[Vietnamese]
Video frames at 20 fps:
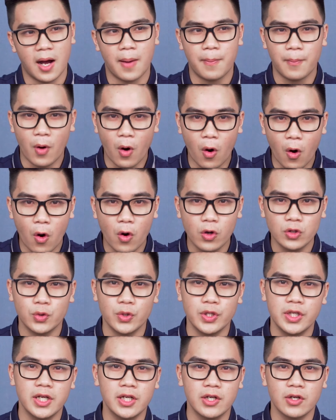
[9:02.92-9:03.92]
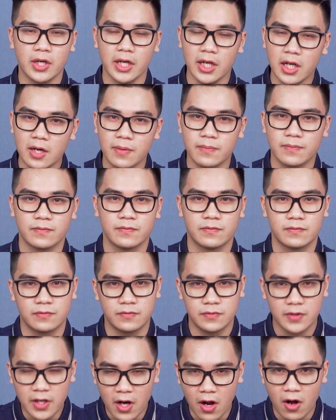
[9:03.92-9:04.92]
hầm hố tuy nhiên nó kết hợp
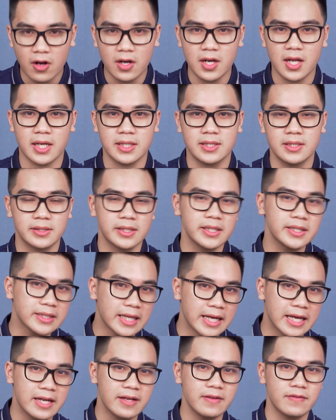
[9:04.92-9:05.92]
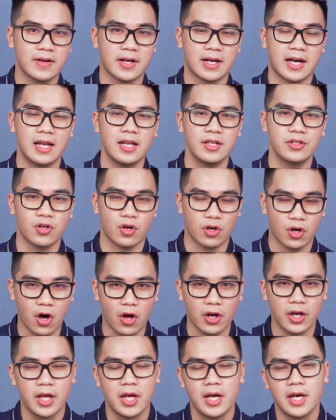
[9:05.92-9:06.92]
với đó là cái sự tinh tế và khá là nhỏ
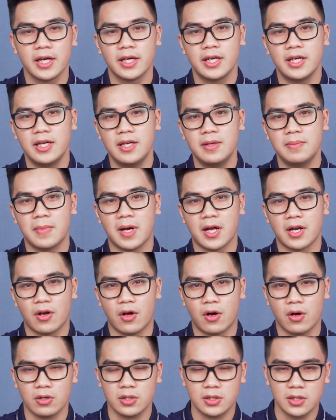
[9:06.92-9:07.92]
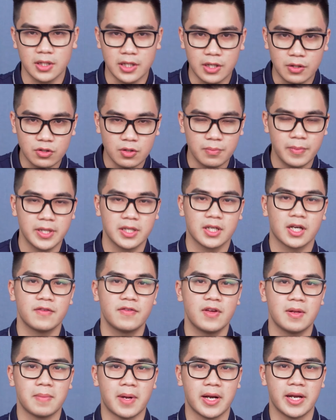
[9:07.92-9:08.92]
gọn khi mà nó sở hữu cho mình những cái
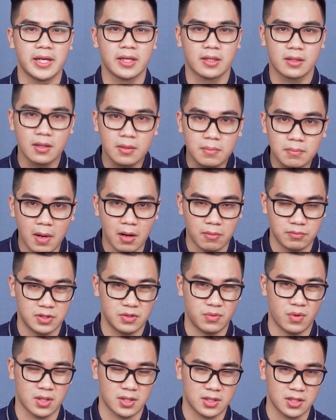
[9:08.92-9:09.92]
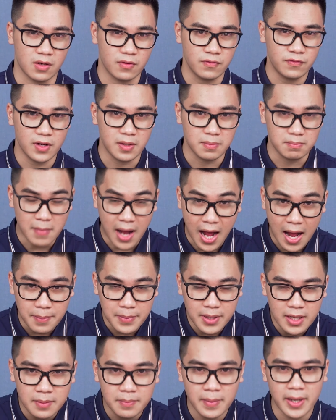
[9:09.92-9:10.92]
viền màn hình cực mỏng chỉ khoảng
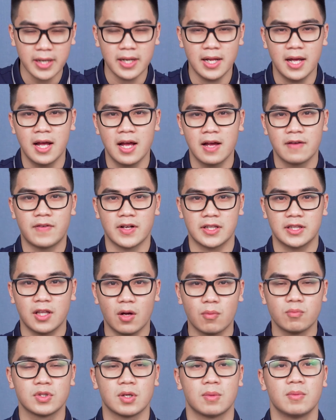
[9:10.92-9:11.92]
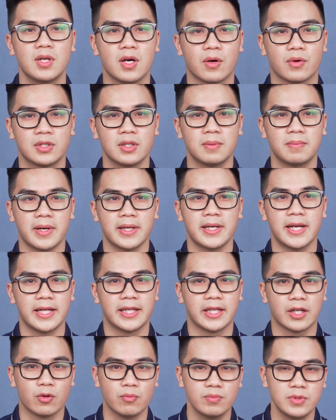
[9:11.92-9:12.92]
6,3mm và tổng trọng lượng của chiếc máy
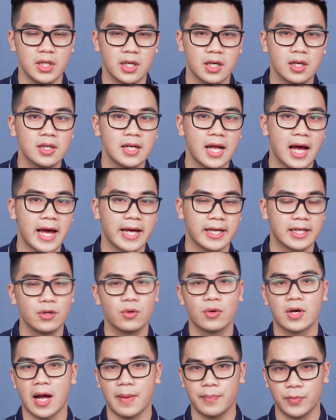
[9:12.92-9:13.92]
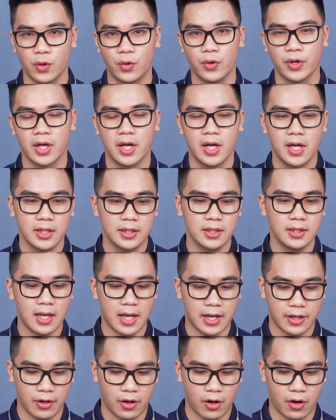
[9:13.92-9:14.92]
này thì cũng chỉ hơn 2kg thôi tức
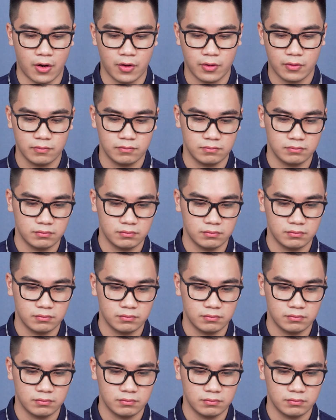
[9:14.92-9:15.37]
là nó